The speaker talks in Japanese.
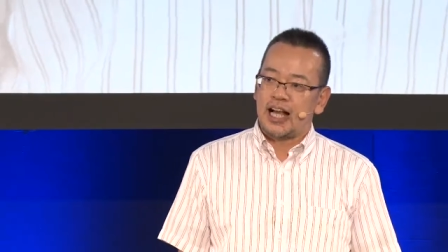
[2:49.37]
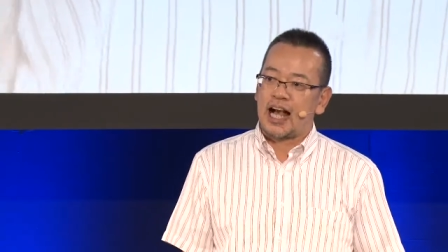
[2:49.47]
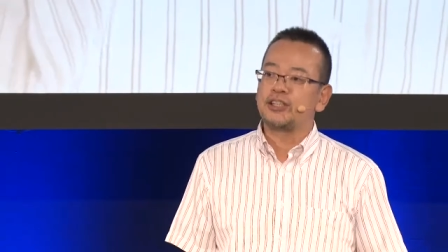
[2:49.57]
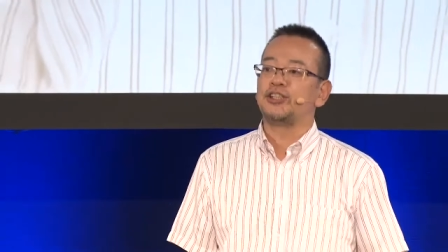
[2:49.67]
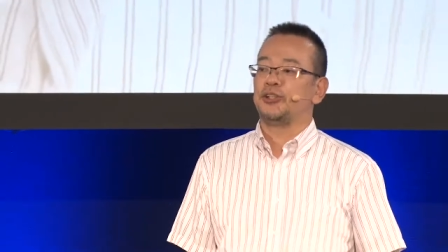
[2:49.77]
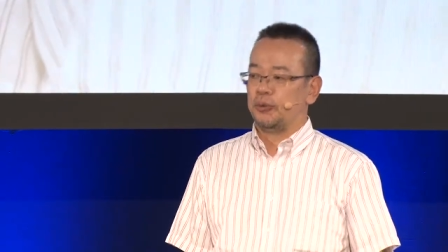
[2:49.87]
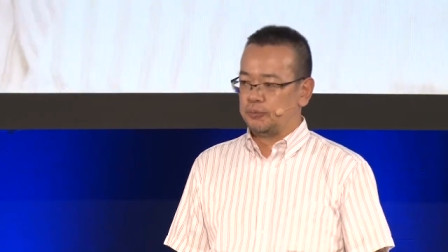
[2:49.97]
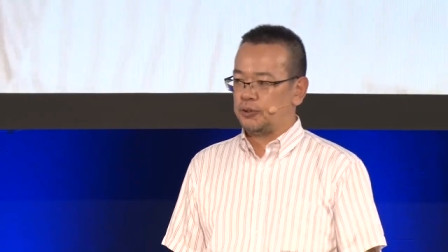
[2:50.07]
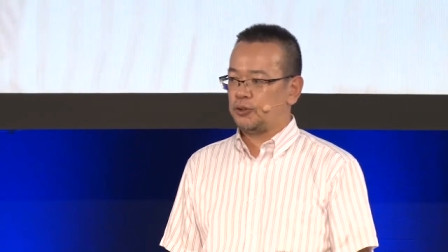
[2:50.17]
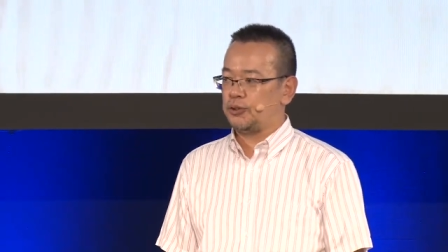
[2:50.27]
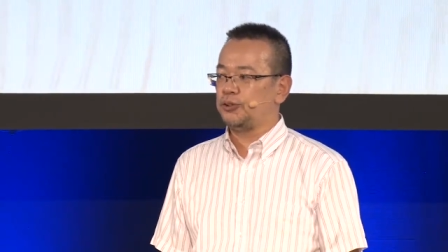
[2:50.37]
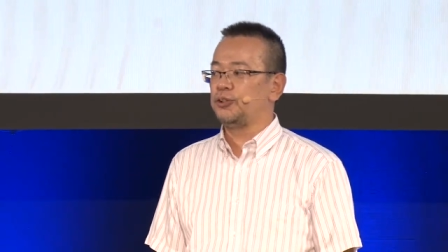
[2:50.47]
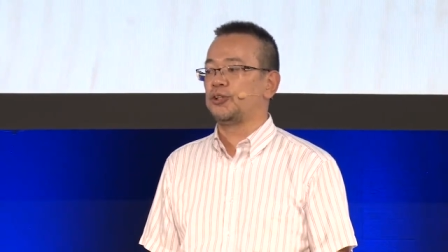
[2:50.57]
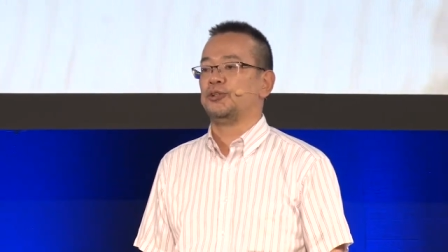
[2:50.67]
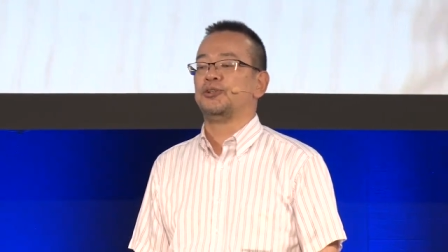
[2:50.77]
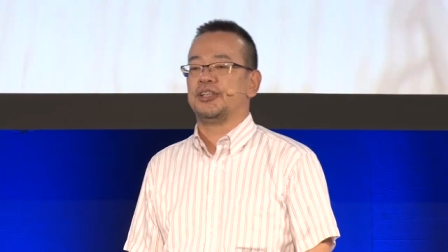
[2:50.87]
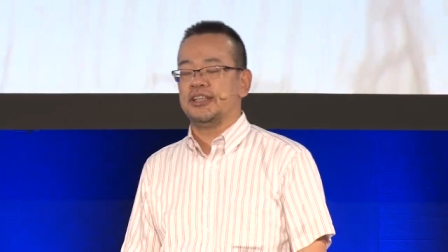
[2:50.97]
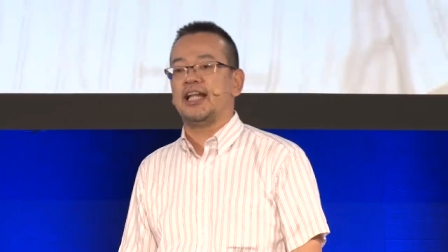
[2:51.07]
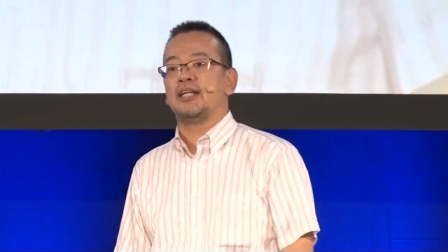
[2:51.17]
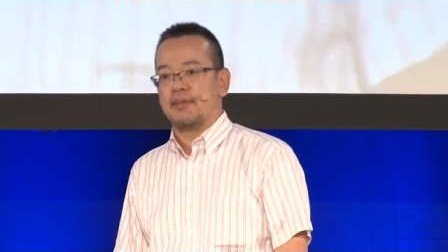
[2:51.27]
アクシオンという素粒子
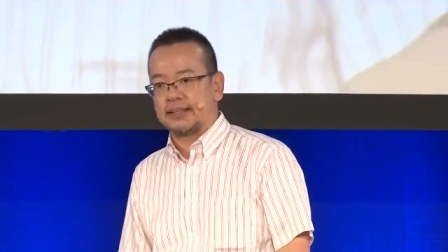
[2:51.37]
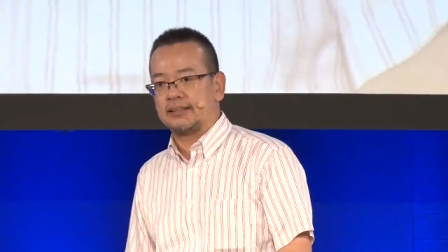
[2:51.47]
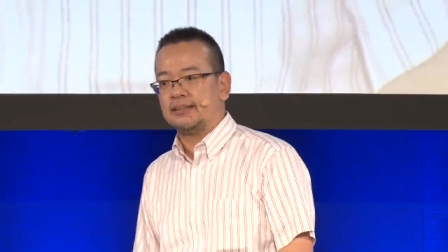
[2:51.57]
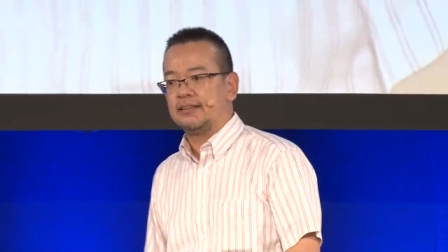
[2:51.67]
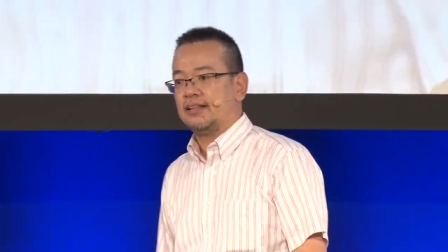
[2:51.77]
になります